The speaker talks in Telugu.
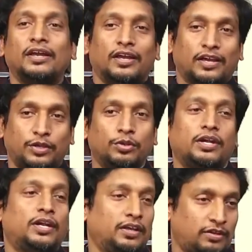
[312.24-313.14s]
క్యూ
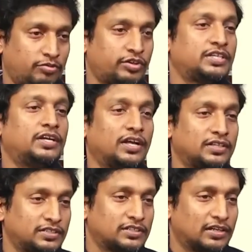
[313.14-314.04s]
అండ్ ఏ క్వశ్చన్ అండ్
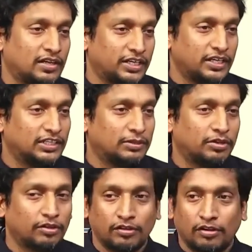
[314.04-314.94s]
ఆన్సర్స్ లాగా నిన్న దినమున
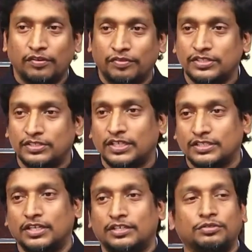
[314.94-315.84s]
ఒక కాన్ఫరెన్స్
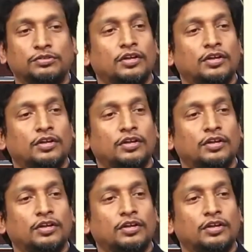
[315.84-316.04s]
చేసినట్టు